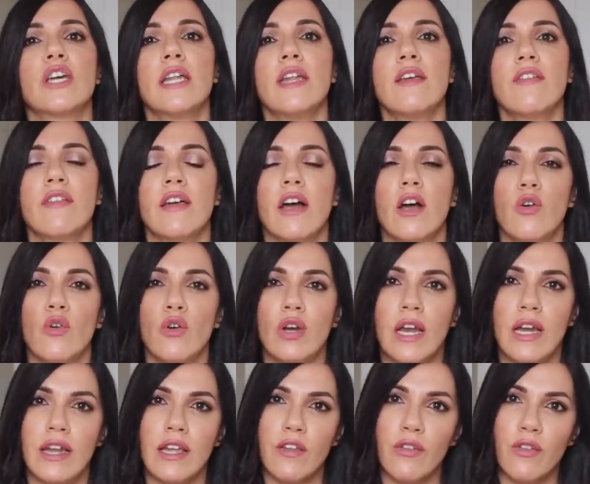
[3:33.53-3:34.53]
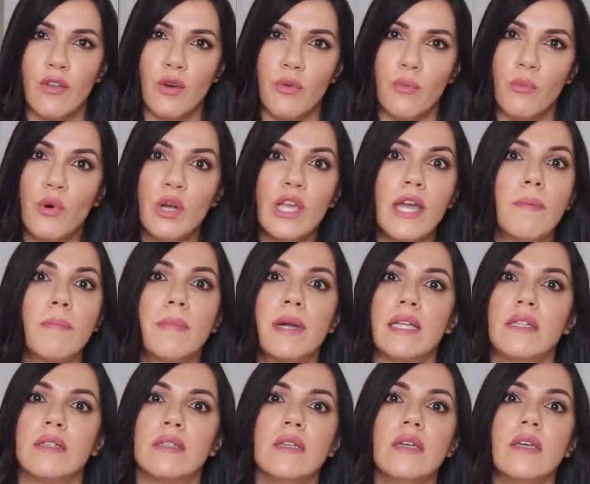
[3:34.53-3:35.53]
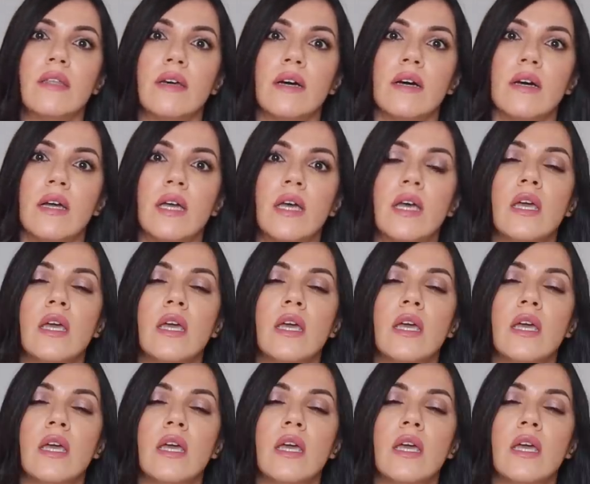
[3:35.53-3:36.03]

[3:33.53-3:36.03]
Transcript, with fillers: crezcan con la lección muy aprendida